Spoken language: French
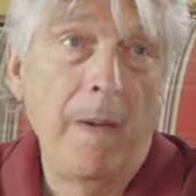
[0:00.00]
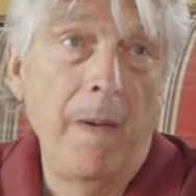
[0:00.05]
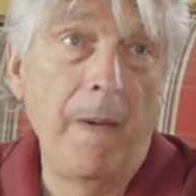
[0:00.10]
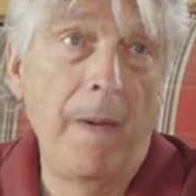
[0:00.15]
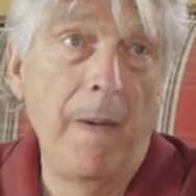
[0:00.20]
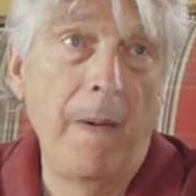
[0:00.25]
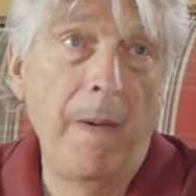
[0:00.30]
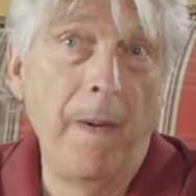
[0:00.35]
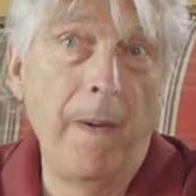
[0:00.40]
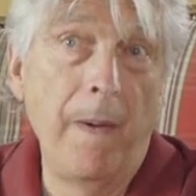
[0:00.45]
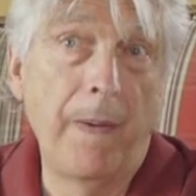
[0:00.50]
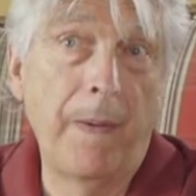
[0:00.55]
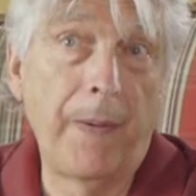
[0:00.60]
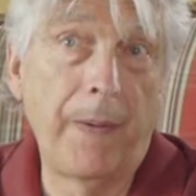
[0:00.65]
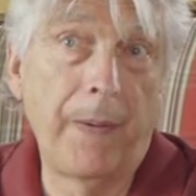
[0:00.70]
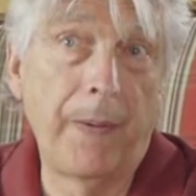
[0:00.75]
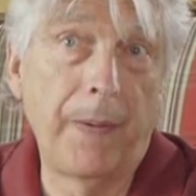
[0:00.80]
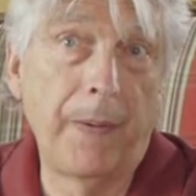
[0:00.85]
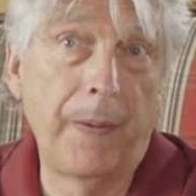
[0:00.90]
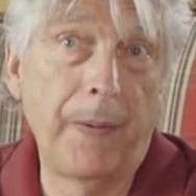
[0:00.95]
Je euh,
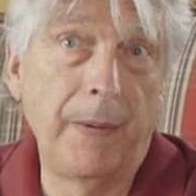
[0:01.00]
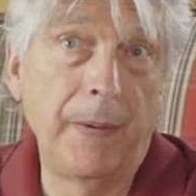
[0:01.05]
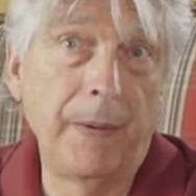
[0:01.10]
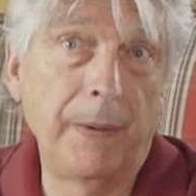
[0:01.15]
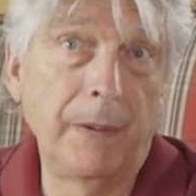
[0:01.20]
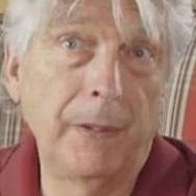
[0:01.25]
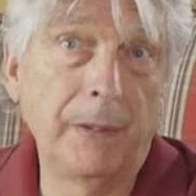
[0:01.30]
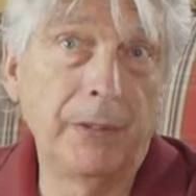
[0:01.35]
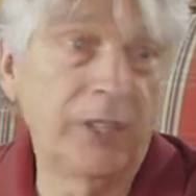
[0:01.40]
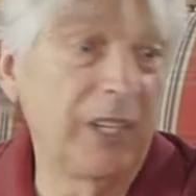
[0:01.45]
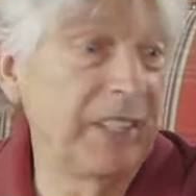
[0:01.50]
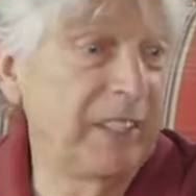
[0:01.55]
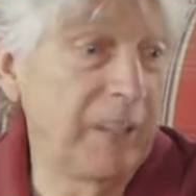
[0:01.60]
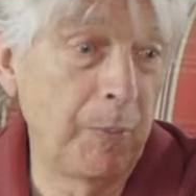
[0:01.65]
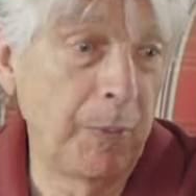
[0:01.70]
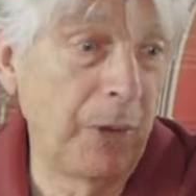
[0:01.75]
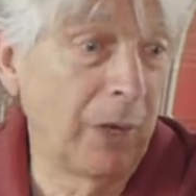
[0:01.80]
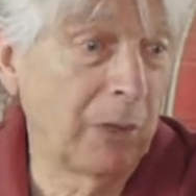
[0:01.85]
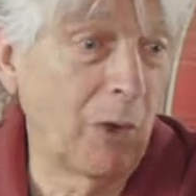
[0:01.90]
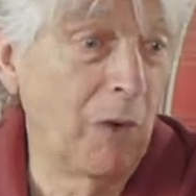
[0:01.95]
j'étais
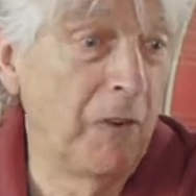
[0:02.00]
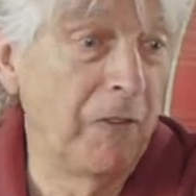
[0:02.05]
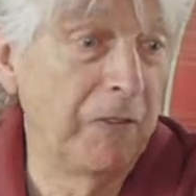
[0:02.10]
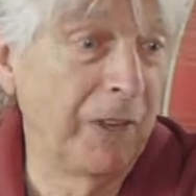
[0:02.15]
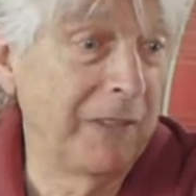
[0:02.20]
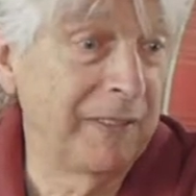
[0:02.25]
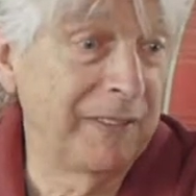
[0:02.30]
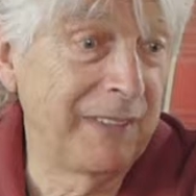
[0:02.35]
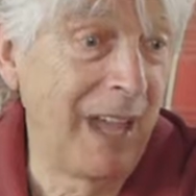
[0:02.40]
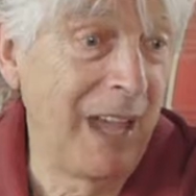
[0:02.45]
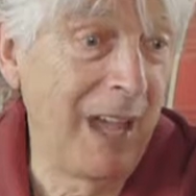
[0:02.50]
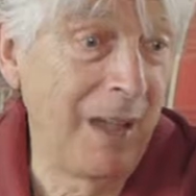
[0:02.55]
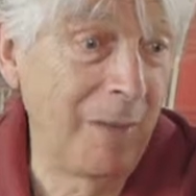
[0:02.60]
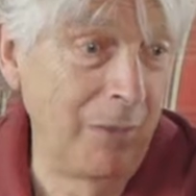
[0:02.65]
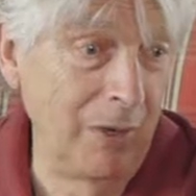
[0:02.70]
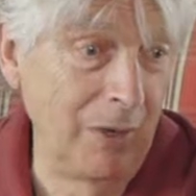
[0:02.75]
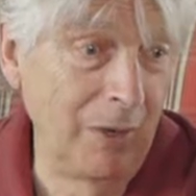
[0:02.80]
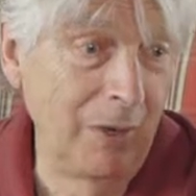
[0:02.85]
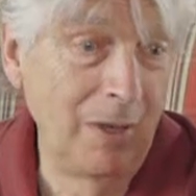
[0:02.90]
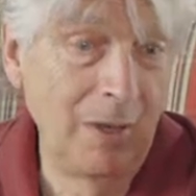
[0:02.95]
pas
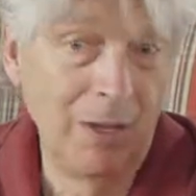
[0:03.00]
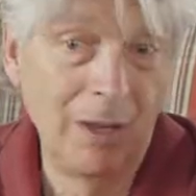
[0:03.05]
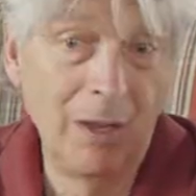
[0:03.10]
confortable